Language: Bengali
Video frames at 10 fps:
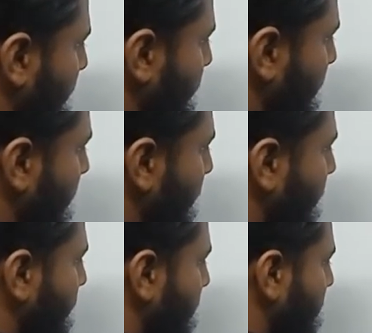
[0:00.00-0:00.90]
ফিফটিন
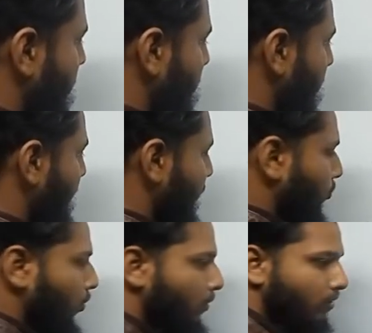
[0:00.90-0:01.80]
ডিভাইডেড বাই সিক্সটিন
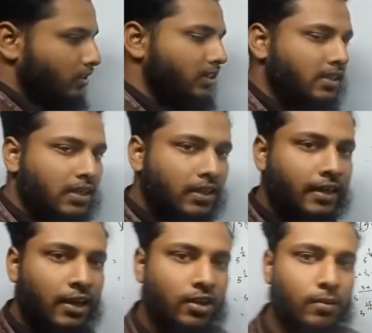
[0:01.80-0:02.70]
খুবই মজা দেখছেন
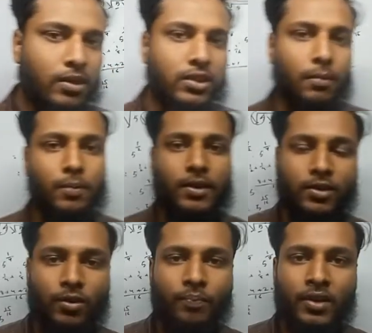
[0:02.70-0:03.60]
এটা কিন্তু আমাদের স্বাভাবিক
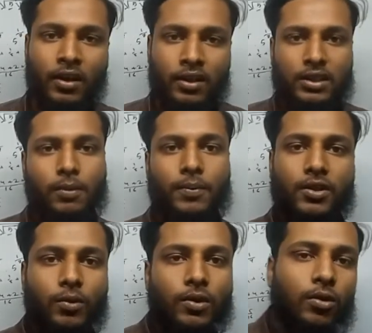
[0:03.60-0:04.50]
নিয়ম
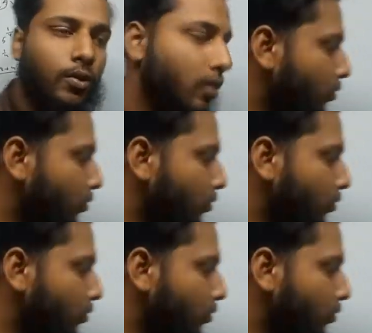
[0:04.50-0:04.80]
স্বাভাবিক নিয়মে করেও